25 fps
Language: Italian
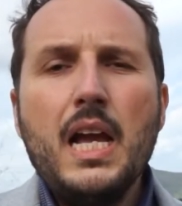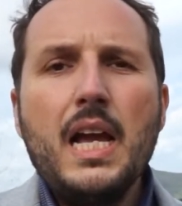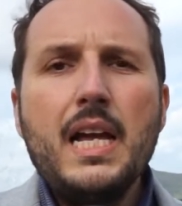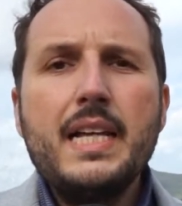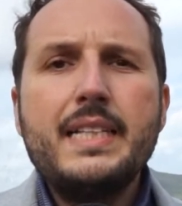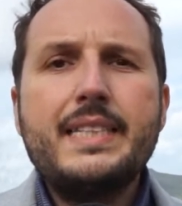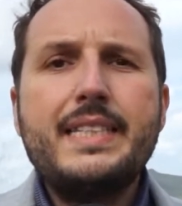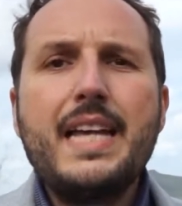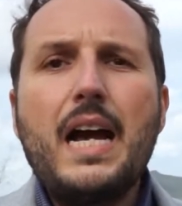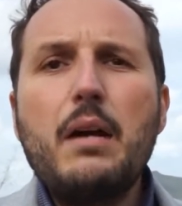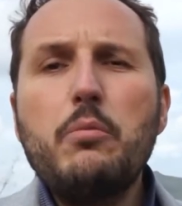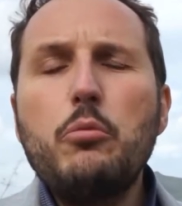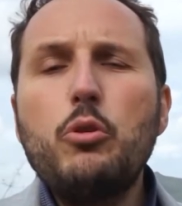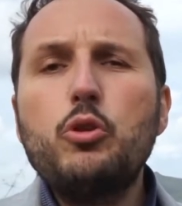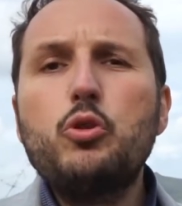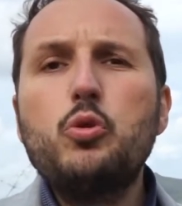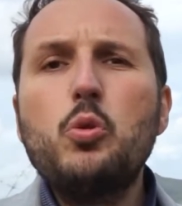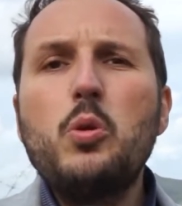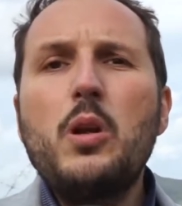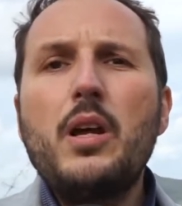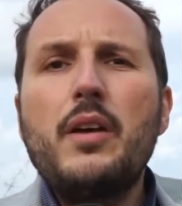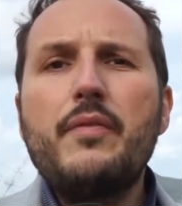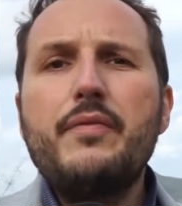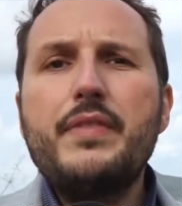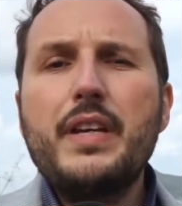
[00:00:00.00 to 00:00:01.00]
Siamo
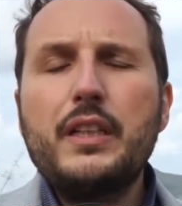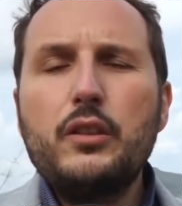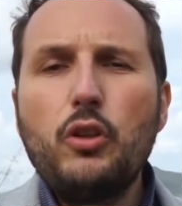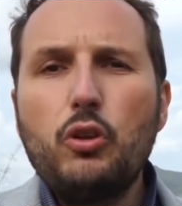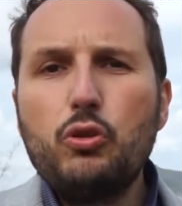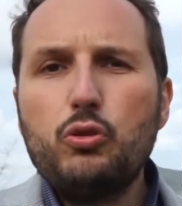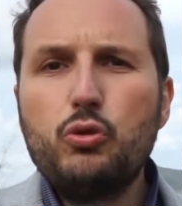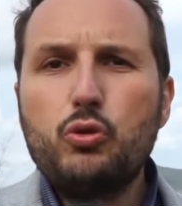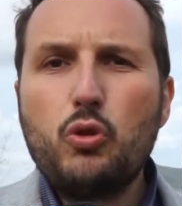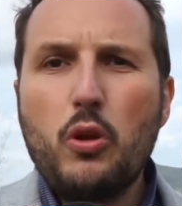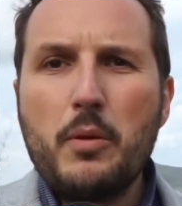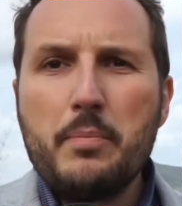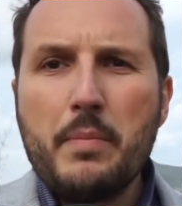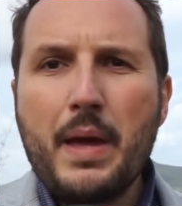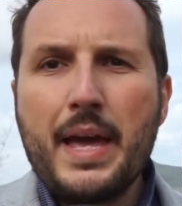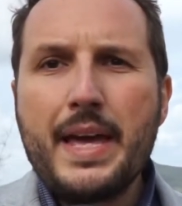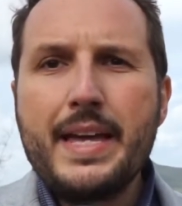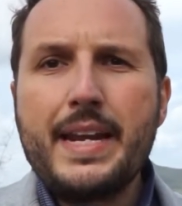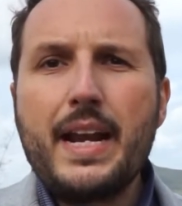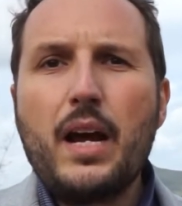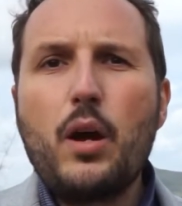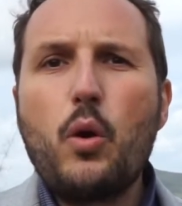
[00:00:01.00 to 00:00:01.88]
sul viadotto Emera,